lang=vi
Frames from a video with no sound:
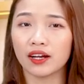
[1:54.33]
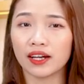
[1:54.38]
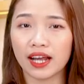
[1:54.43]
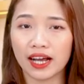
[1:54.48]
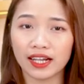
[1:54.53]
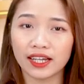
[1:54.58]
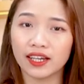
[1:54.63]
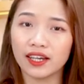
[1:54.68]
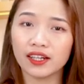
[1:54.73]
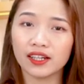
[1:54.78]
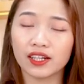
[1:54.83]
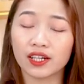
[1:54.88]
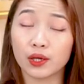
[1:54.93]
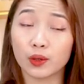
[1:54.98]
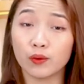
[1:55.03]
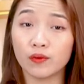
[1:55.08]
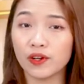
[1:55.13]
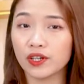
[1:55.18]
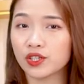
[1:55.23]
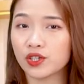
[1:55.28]
đã nghiên
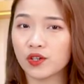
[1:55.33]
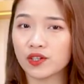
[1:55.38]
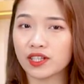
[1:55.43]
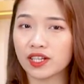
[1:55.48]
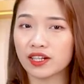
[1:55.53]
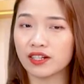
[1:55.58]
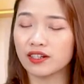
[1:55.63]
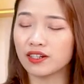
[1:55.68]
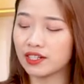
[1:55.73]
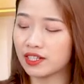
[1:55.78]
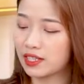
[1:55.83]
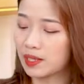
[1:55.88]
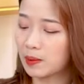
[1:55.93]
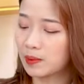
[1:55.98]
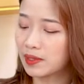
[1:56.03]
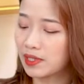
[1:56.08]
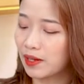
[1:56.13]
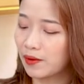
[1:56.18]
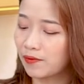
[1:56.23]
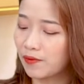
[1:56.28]
cứu và cho ra đời dòng
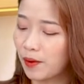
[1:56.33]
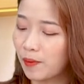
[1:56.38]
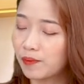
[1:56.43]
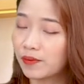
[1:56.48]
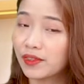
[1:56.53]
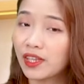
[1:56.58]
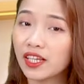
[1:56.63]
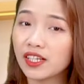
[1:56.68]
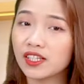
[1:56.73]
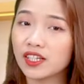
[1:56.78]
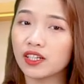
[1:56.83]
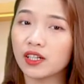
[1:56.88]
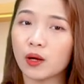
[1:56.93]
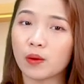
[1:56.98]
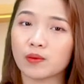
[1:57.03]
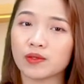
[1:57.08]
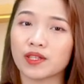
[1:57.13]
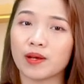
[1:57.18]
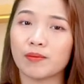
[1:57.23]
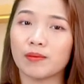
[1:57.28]
sản phẩm tinh chất
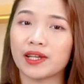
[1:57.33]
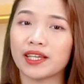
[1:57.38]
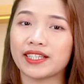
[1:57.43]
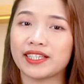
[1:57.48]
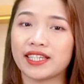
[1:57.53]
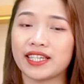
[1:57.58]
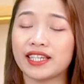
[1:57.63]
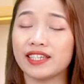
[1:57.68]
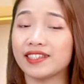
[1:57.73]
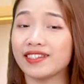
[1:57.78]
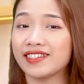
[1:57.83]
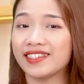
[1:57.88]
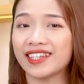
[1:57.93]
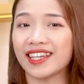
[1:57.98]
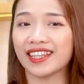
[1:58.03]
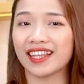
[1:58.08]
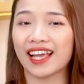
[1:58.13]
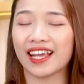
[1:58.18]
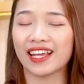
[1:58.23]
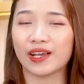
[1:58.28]
hồng sâm linh chi như
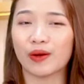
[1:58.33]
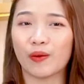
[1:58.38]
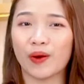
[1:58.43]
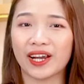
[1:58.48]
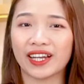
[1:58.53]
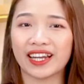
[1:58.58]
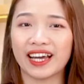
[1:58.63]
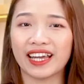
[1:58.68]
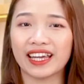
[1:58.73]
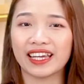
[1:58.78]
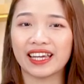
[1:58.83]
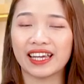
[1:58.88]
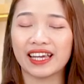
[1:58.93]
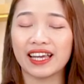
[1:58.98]
trên tay kiểu Anh đây